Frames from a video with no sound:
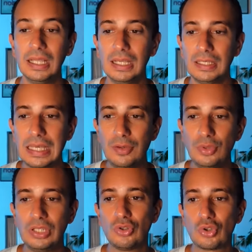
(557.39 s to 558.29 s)
Il y a eu des
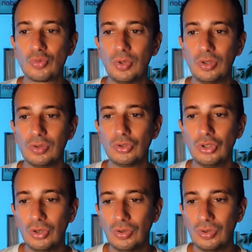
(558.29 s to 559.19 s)
changements
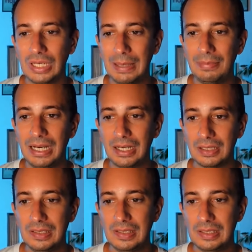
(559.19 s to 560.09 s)
dans la barre
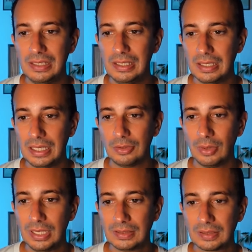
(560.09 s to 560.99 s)
ici à
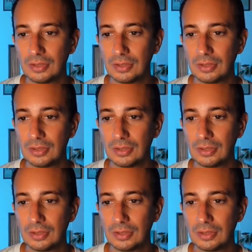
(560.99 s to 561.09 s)
droite,